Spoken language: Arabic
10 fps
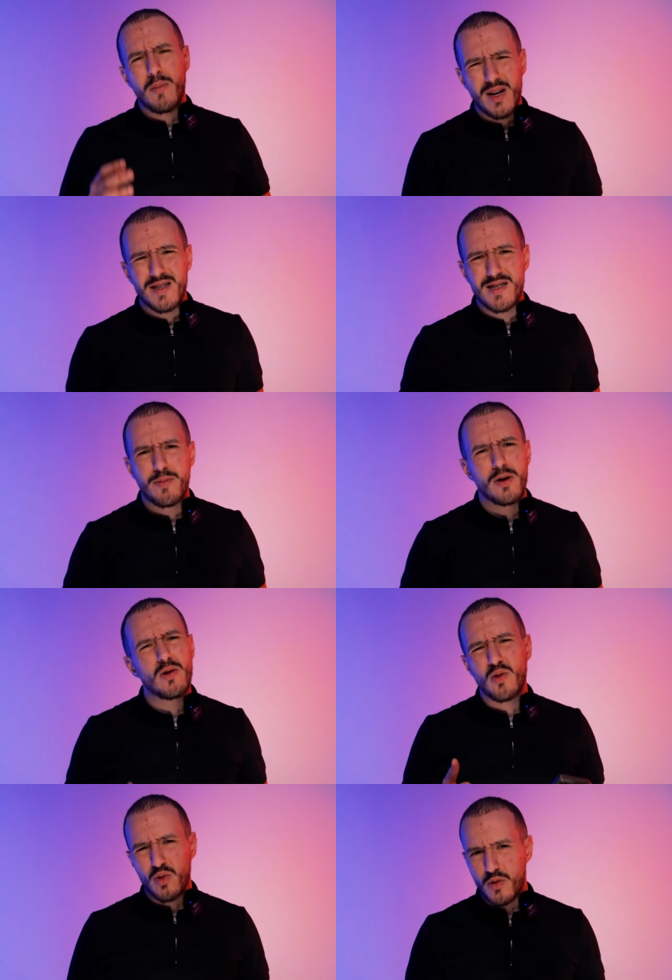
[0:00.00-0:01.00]
مره سابقوك
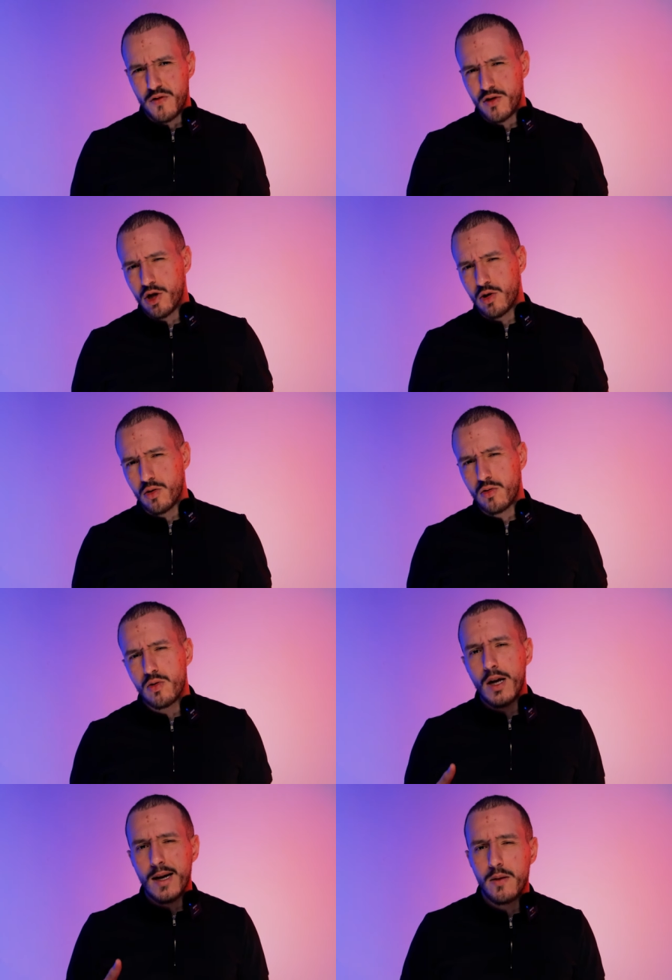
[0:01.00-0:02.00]
كنت ندور في تيك توك
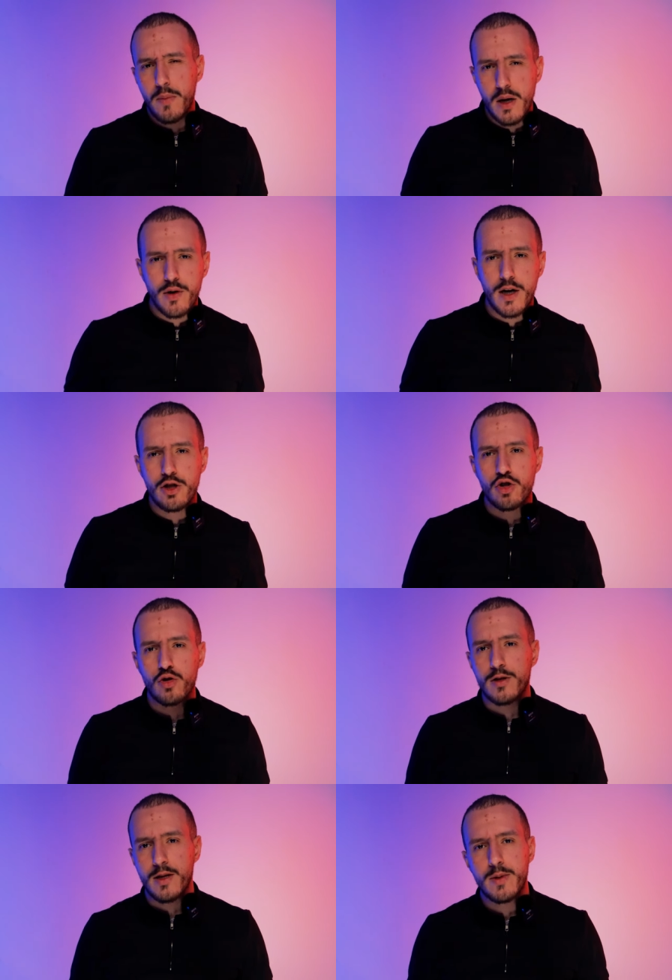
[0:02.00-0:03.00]
وتلاقيت مع واحد
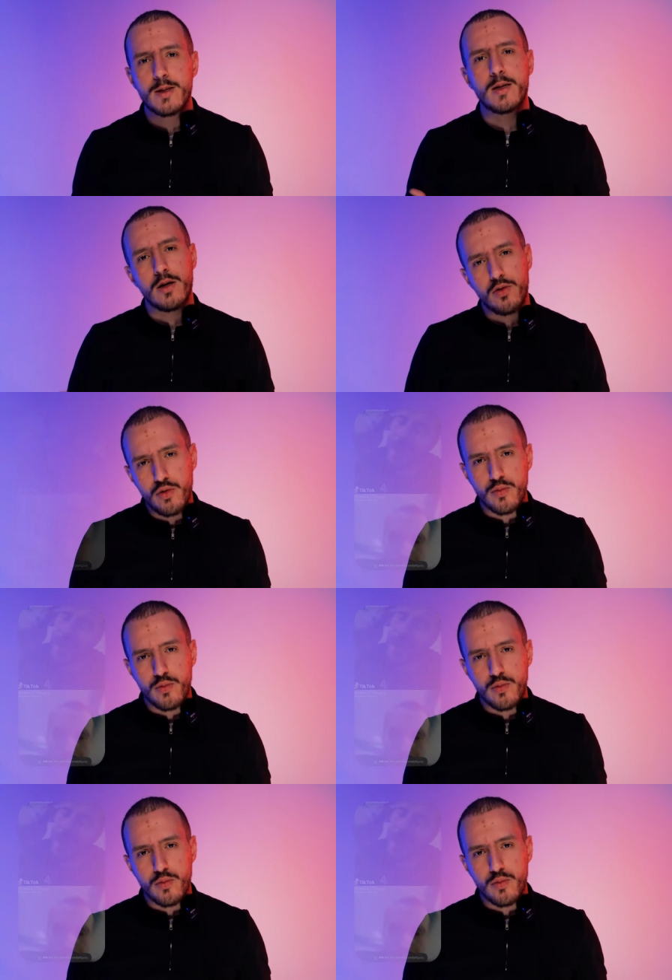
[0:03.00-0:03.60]
شغل زعما سي ان